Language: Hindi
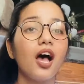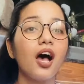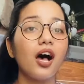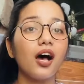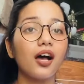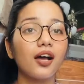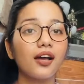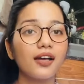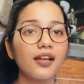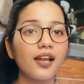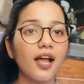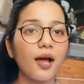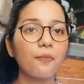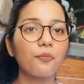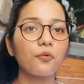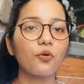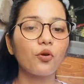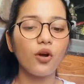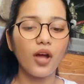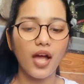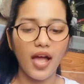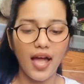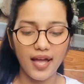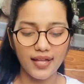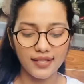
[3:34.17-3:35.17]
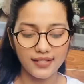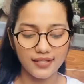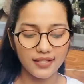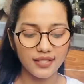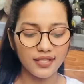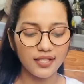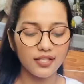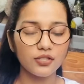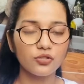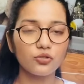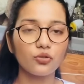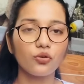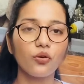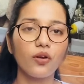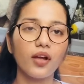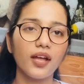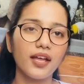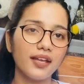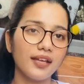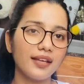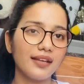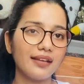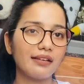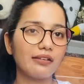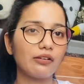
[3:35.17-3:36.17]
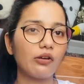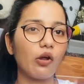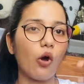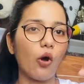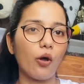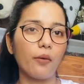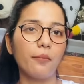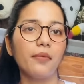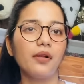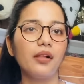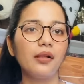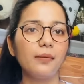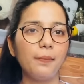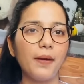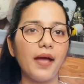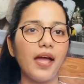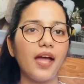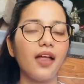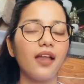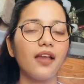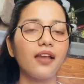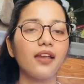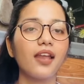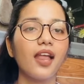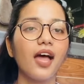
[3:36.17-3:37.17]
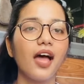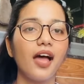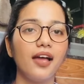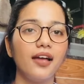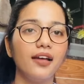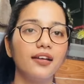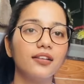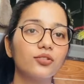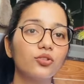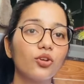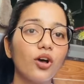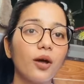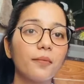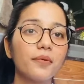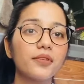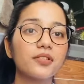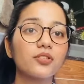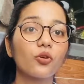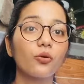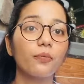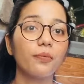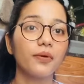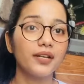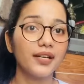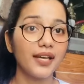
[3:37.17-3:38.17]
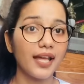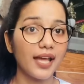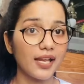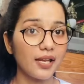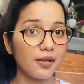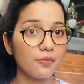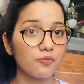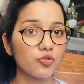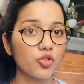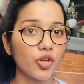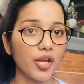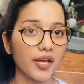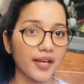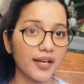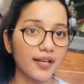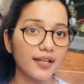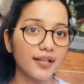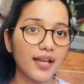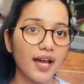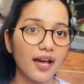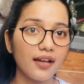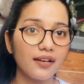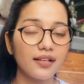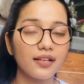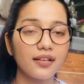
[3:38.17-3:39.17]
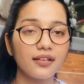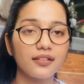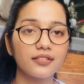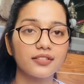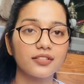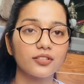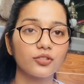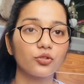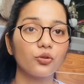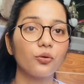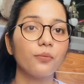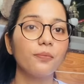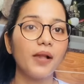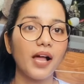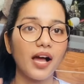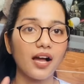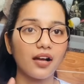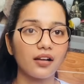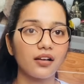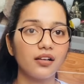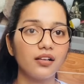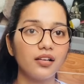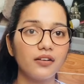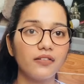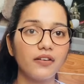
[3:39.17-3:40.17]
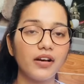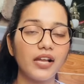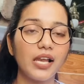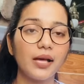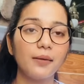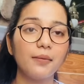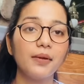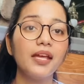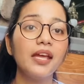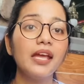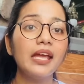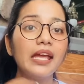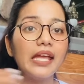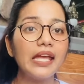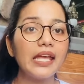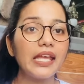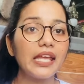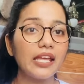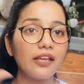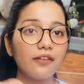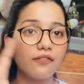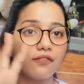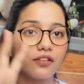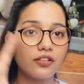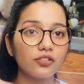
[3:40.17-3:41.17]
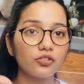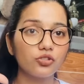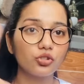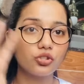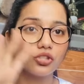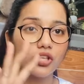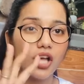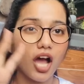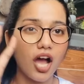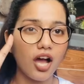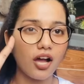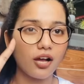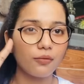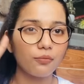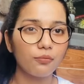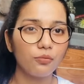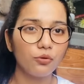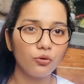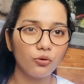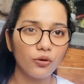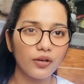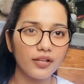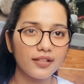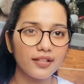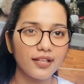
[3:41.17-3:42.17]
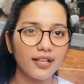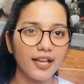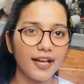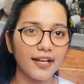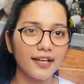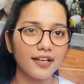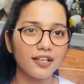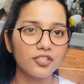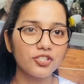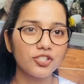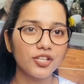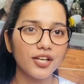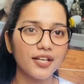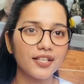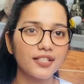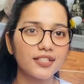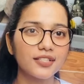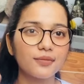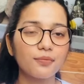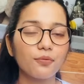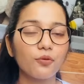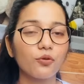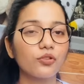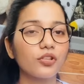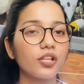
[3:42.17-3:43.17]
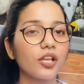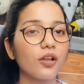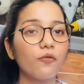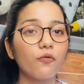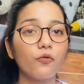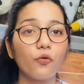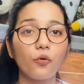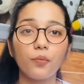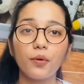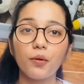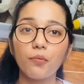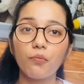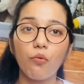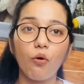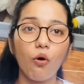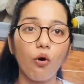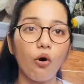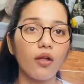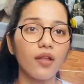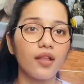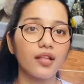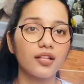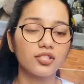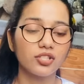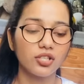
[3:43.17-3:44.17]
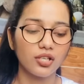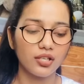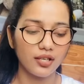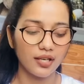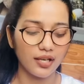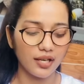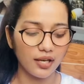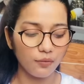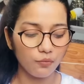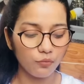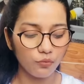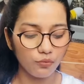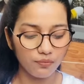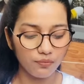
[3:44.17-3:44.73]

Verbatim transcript: अगर आपको एज एन इसको कहीं नॉर्मल पहनना है तो आप इसके ऊपर डेनिम जैकेट कैरी कर सकते हो ब्लैक कलर वाला भी इवन जो डार्क ब्लू ऐसे लाइटर शेड्स में होता है ना वो भी बहुत अच्छा लगेगा